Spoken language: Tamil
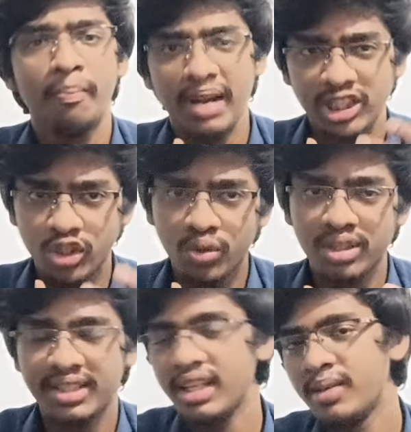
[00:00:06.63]
ப்ளஸ் டூ
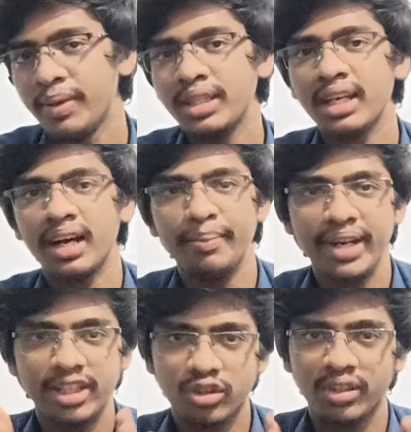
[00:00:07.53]
ரிசல்ட் பற்றின
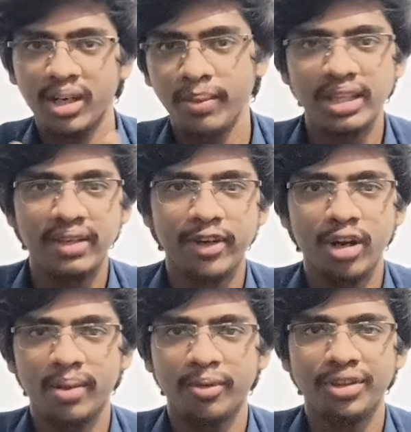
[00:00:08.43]
அப்டேட்ஸ் வந்து நம்ம இந்த
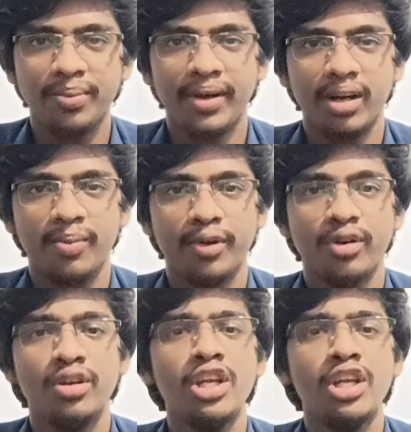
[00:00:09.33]
வீடியோவில் நம்ம வந்து பார்க்க போகிறோம்